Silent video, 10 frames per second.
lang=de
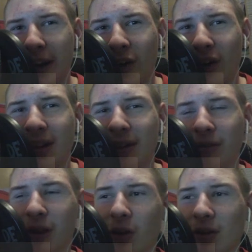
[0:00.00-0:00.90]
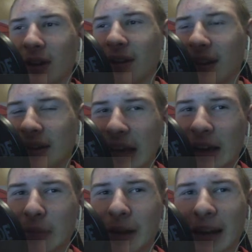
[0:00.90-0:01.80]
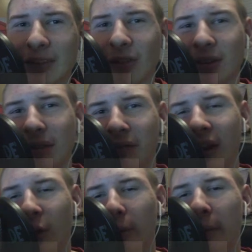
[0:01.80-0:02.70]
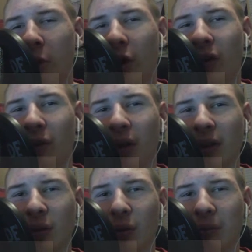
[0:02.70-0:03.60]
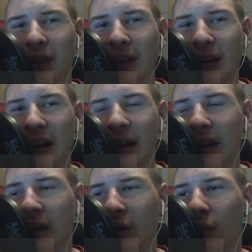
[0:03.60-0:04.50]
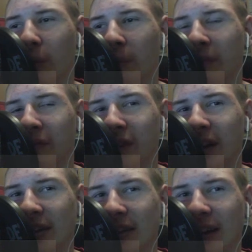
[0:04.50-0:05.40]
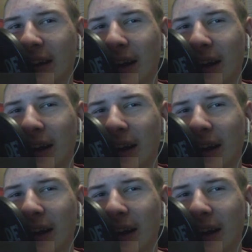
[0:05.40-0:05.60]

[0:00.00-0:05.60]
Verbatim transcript: bei der heutigen Folge und ich denke mal, dass wir uns dann wieder übermorgen oder so um den Dreh rum wiedersehen.